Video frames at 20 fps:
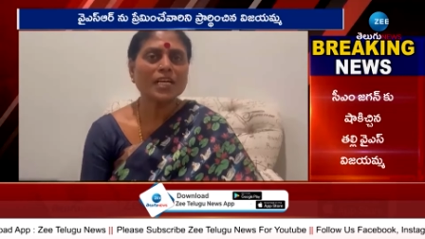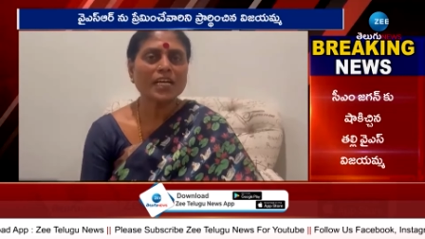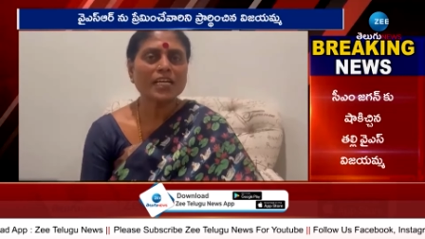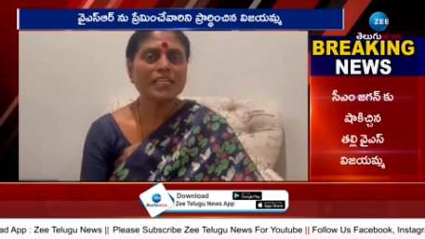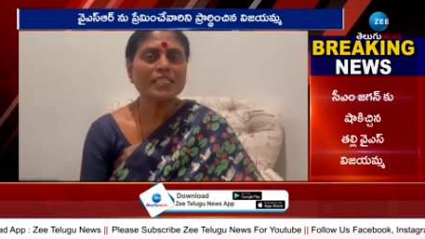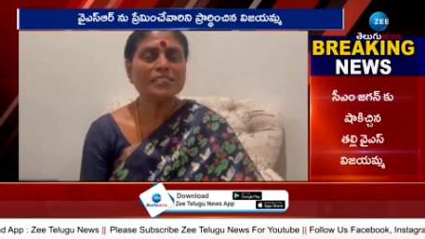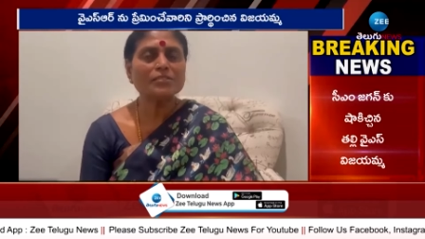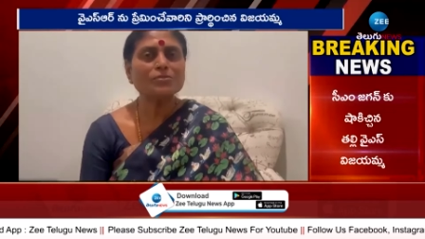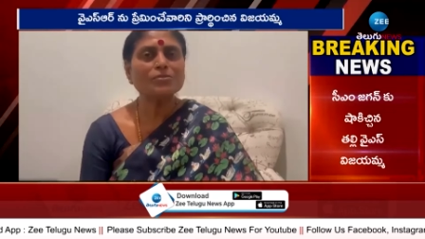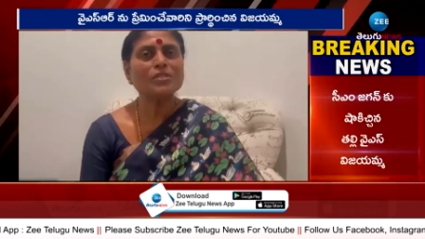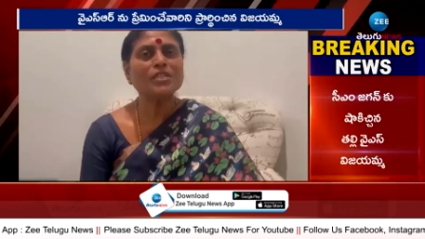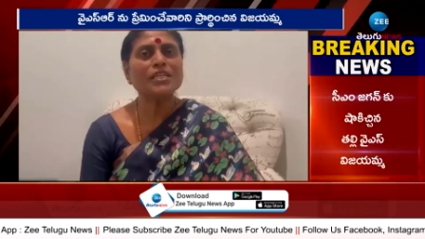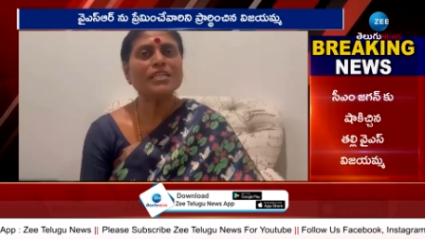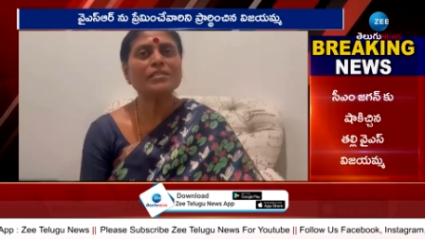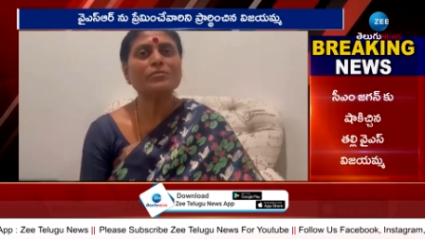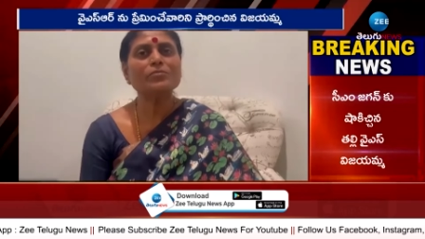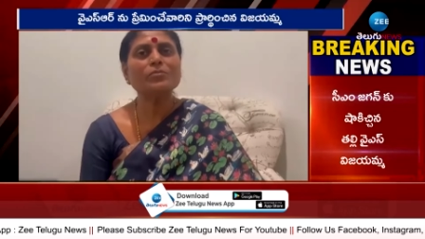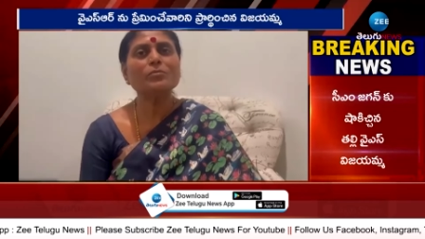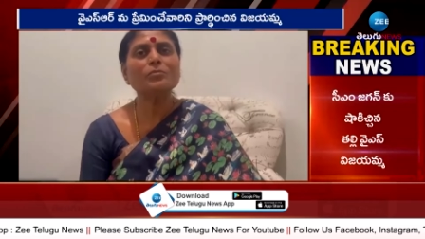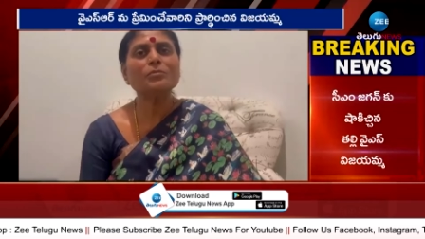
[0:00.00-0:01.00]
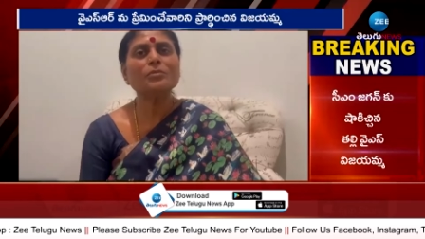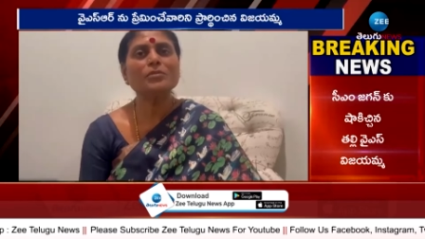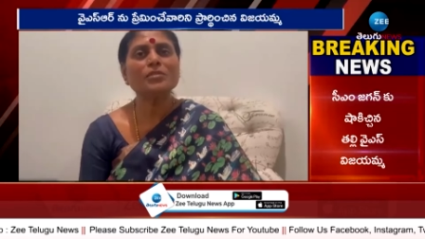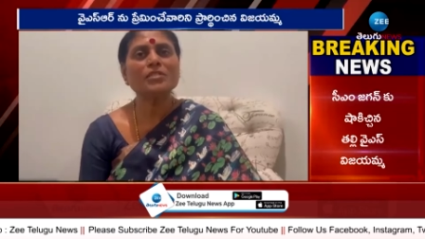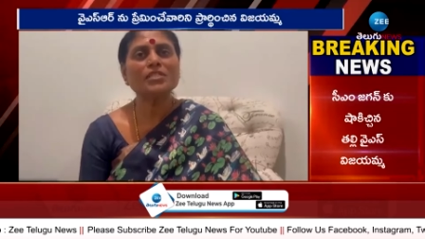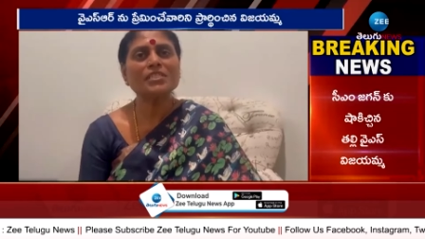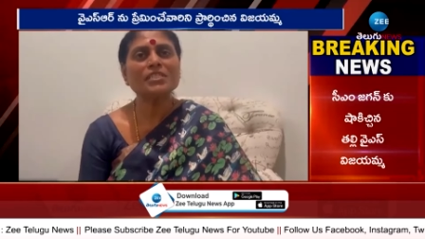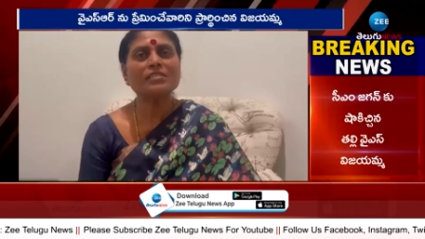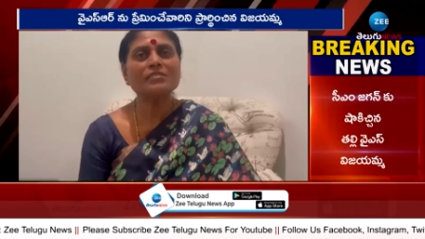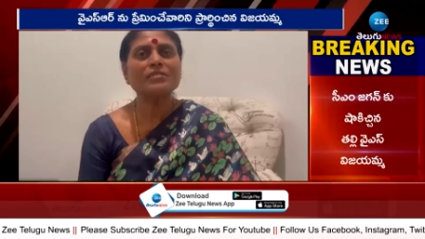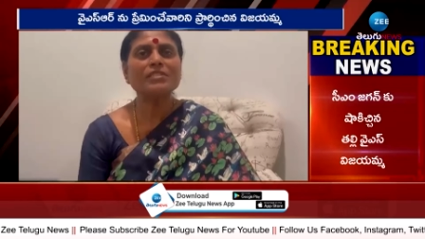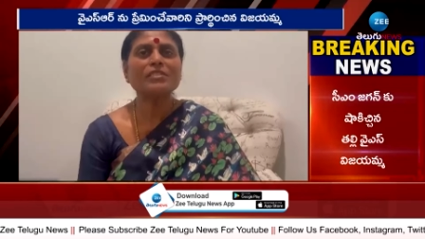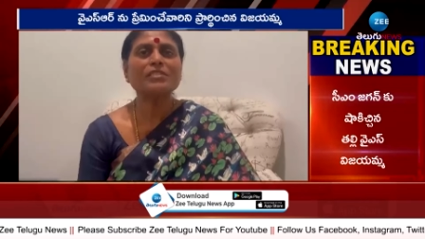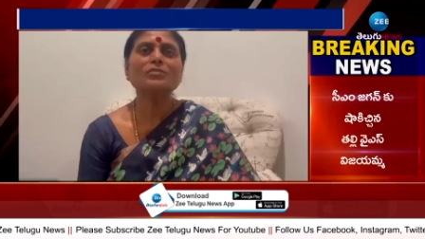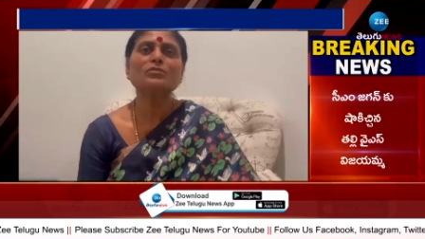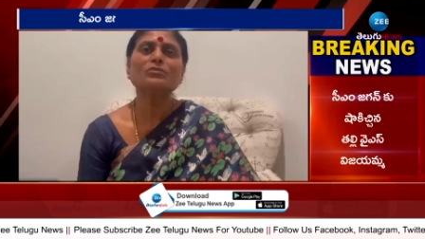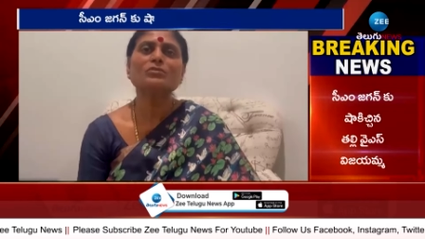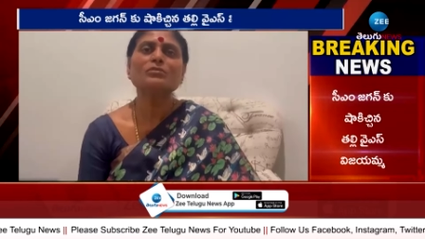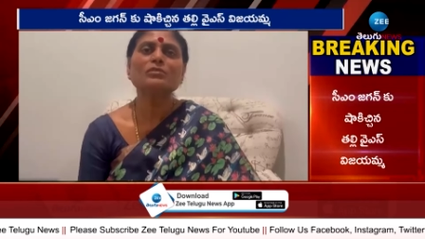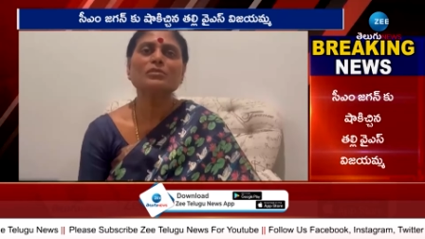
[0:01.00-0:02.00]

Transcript: ఆయన కూడా ఆయన ఊపిరున్నంత వరకు